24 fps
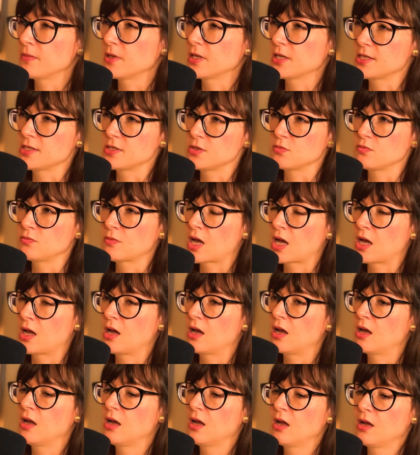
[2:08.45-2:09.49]
que es
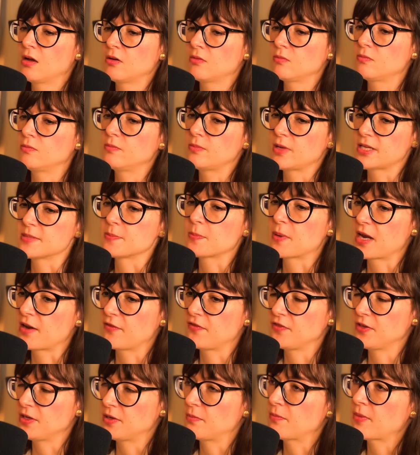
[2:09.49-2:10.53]
una mm, es para
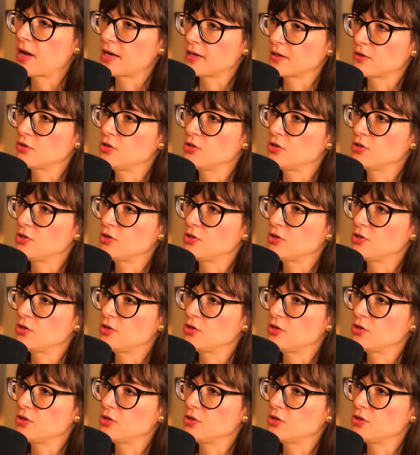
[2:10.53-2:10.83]
firmar.